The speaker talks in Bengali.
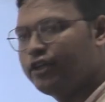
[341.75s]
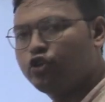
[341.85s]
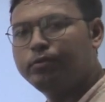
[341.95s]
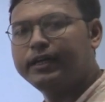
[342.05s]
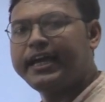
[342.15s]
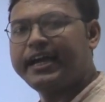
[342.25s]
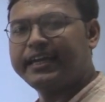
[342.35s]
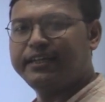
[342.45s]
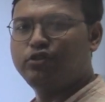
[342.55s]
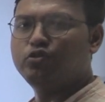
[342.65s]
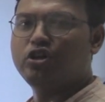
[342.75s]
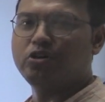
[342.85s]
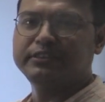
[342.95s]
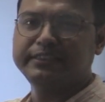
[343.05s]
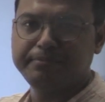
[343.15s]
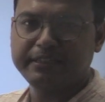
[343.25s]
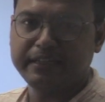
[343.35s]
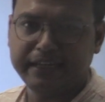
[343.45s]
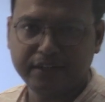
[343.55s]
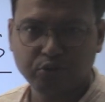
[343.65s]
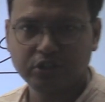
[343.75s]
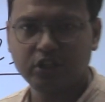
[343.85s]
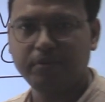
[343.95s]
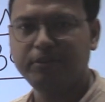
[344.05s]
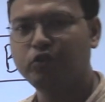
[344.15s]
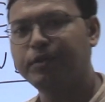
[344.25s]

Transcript: তোমাকে আগে একটু কনসেপ্ট ক্লিয়ার করতে হবে